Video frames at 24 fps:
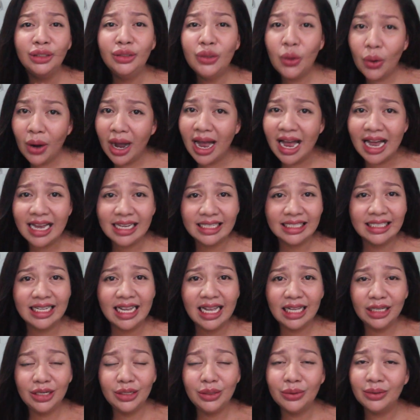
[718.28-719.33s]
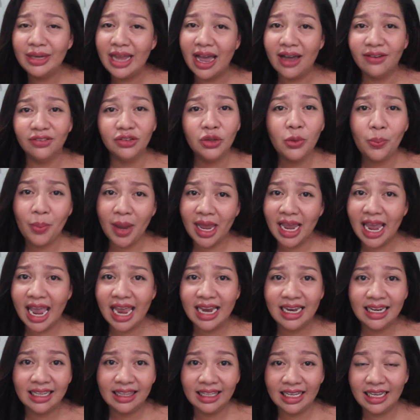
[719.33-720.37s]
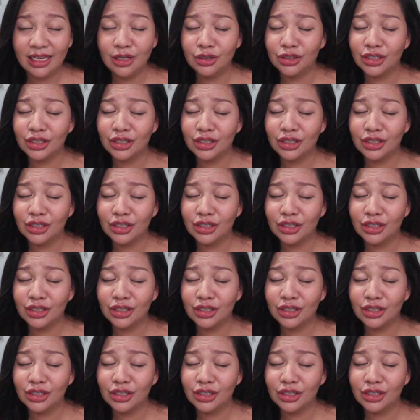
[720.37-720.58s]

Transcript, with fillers: No hassle, you don't have to pay anything,